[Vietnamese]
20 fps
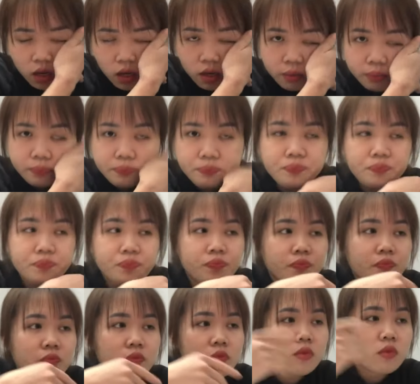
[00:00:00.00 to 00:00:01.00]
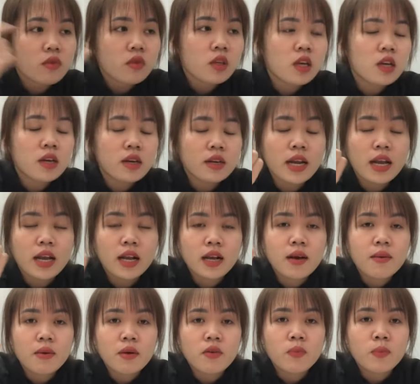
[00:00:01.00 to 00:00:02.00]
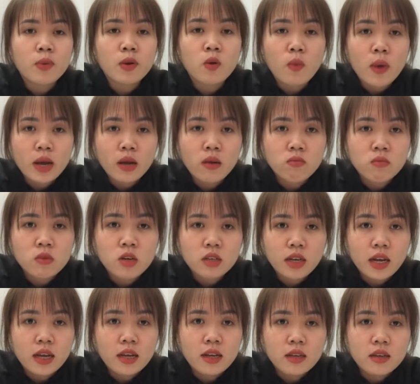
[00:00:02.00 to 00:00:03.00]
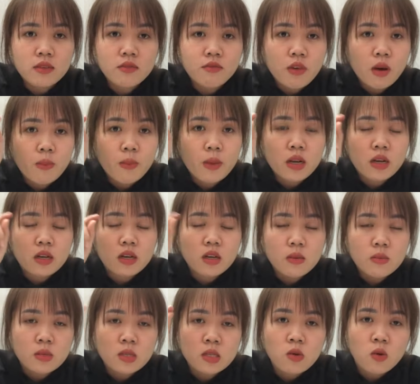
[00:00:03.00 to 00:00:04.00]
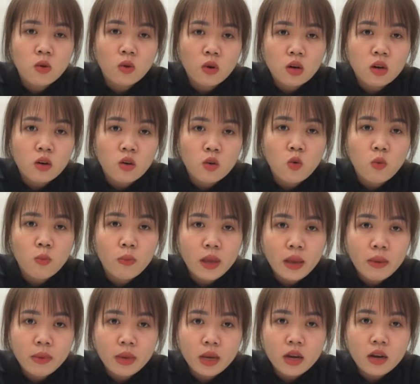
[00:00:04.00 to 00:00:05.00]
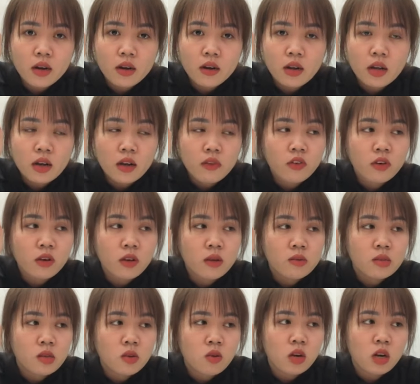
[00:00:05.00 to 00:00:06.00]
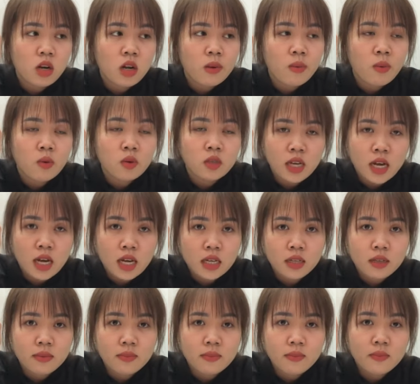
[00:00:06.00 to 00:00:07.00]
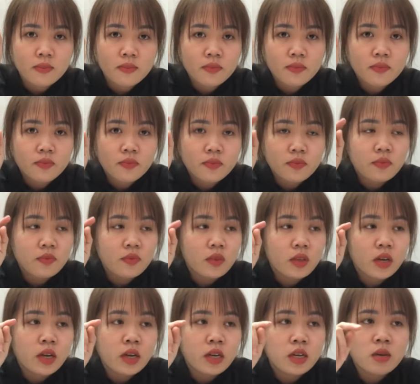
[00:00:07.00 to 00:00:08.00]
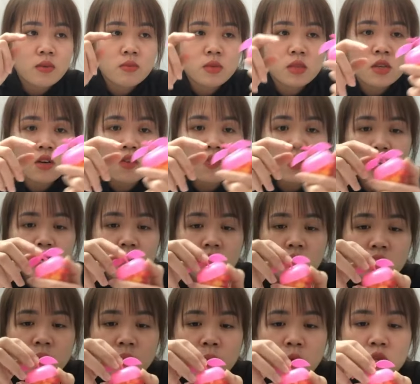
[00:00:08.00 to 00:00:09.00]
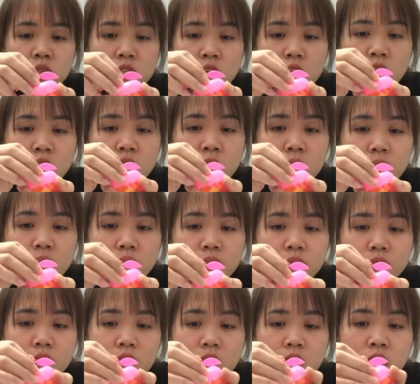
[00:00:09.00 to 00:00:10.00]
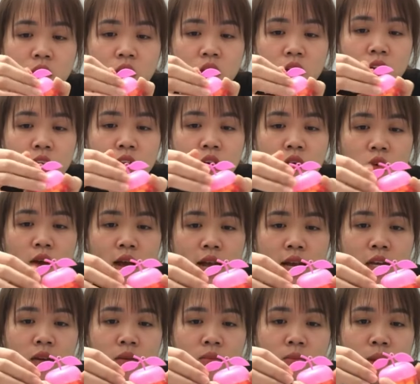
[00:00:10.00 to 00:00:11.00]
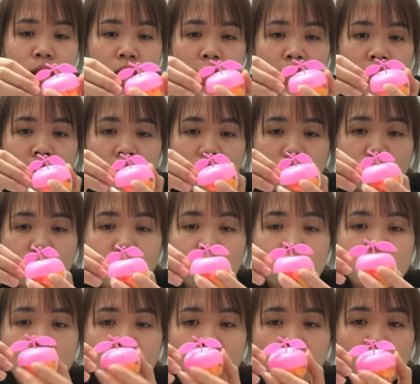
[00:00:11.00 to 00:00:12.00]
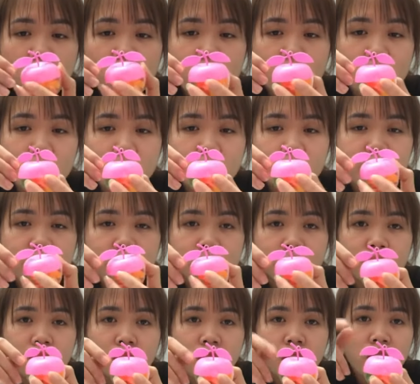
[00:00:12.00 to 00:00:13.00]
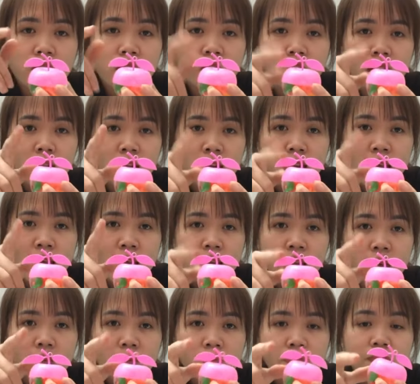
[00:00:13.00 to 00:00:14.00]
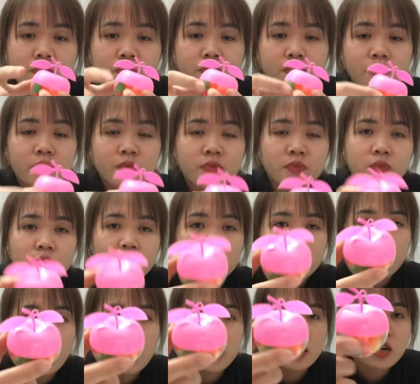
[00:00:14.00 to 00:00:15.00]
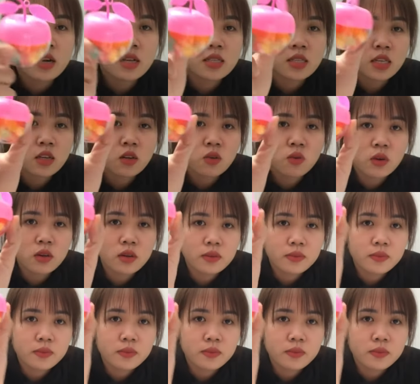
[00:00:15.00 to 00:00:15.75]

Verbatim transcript: uh, để ngậm cái phần bên ngoài cũng được này và bên điểm giữa của nó có độ mềm nhá là cái phần điểm giữa con là màu trắng đấy điểm giữa phần kẹo này là màu trắng này ở đây của hai cái điểm lá này nó rất là xinh luôn các bạn nhá có bên cành lá này đấy rất là xinh luôn